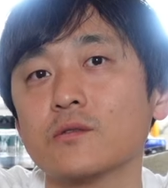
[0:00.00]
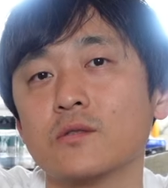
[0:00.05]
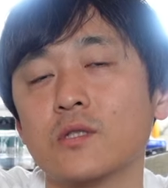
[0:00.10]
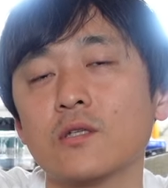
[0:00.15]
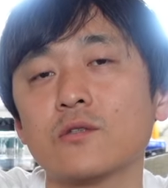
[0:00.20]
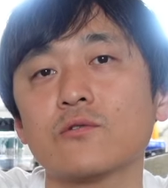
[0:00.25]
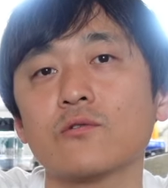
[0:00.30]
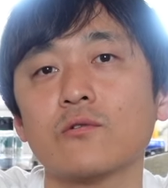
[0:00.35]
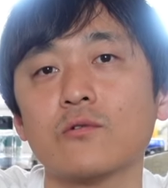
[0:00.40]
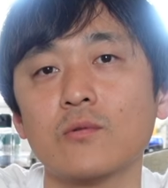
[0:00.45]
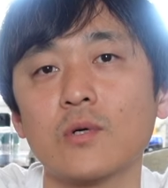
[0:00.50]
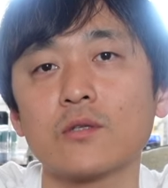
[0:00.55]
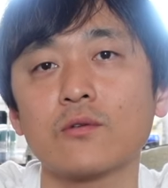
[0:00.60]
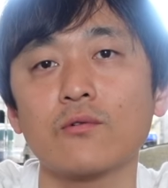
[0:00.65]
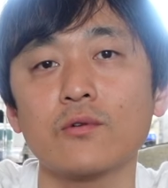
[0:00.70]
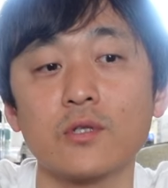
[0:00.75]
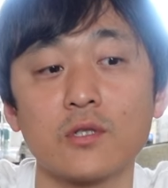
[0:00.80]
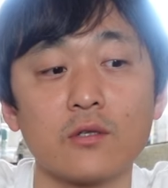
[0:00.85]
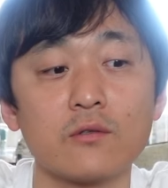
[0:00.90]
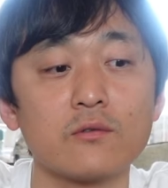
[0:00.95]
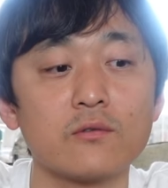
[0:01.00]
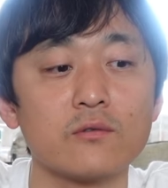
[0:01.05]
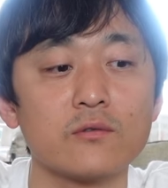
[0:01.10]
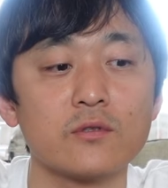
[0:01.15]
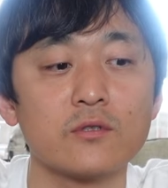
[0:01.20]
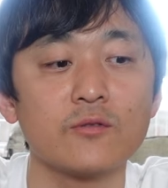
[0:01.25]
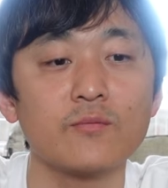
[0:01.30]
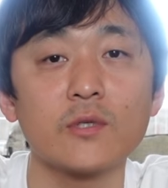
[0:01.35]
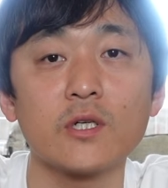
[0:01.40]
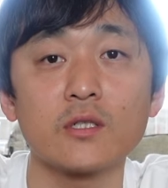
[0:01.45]
手帳はとにか
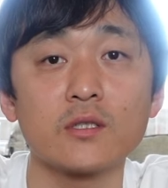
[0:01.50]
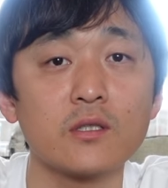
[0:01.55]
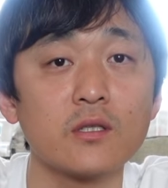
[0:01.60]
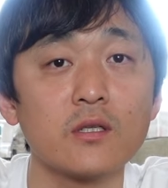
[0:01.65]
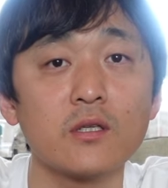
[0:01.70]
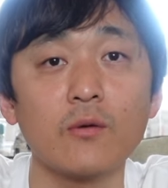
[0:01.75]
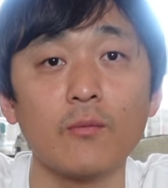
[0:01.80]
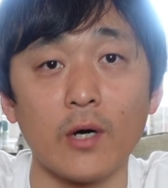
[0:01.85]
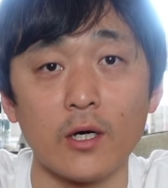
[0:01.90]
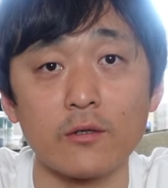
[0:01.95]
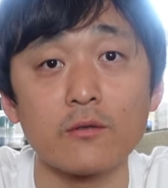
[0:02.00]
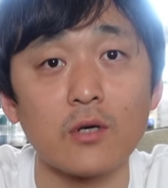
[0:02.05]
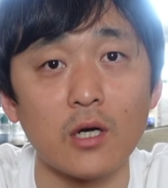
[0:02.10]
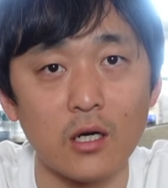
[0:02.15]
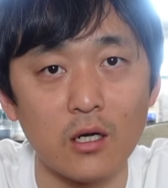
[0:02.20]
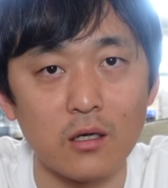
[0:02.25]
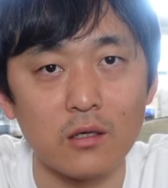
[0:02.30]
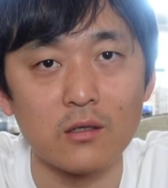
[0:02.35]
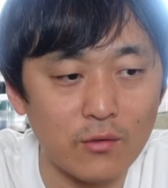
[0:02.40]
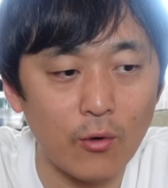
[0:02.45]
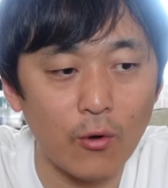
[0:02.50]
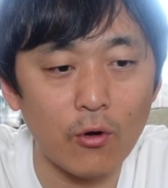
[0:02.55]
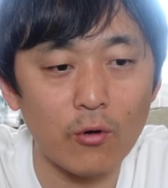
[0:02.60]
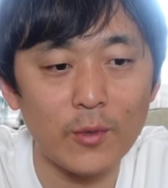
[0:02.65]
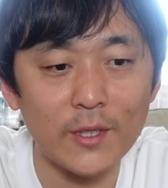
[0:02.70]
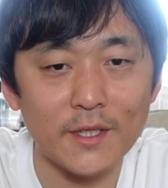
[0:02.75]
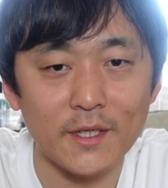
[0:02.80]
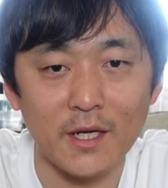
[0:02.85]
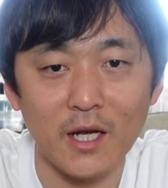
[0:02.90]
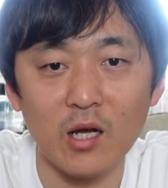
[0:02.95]
く積み重ねでもあるからここ
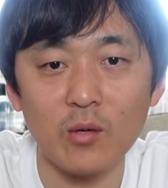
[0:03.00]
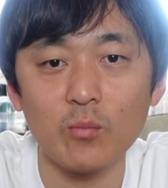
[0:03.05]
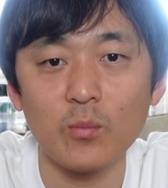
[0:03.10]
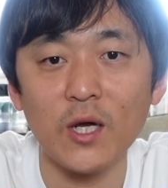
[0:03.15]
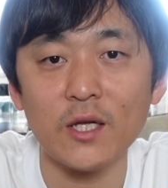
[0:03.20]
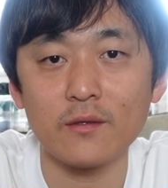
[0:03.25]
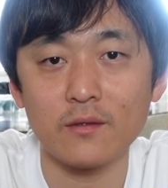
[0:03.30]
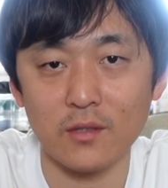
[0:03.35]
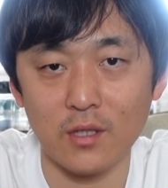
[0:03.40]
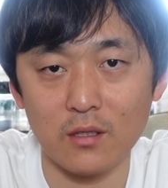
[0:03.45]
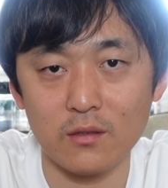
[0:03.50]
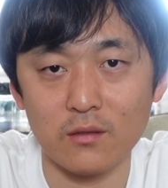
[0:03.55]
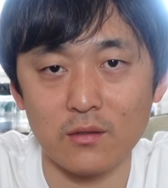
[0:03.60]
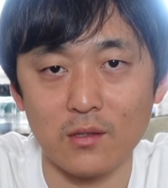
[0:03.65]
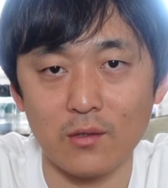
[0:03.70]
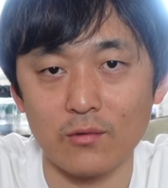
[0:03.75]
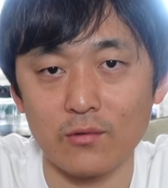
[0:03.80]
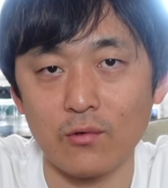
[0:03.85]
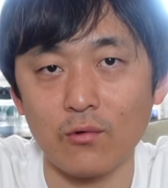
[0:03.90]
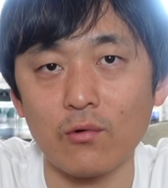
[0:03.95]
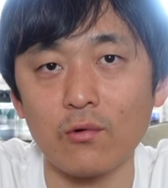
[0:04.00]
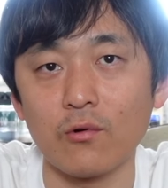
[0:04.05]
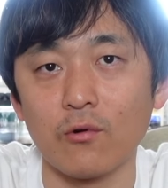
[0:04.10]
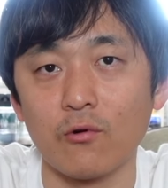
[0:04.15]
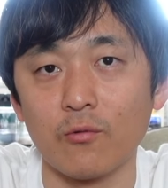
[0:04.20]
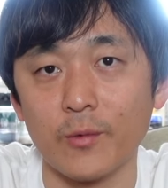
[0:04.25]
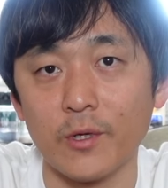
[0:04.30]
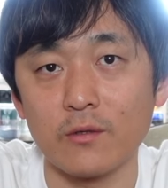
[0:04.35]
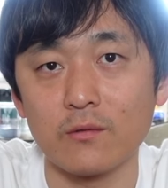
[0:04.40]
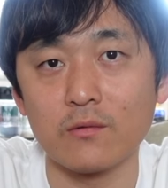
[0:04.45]
まで頑張ったっていうところを
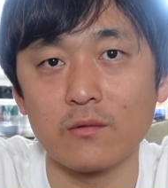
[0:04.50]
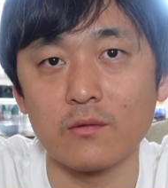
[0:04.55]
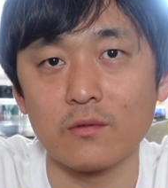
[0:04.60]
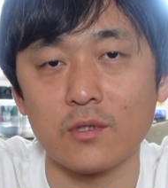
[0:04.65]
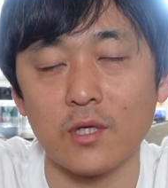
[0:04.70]
褒める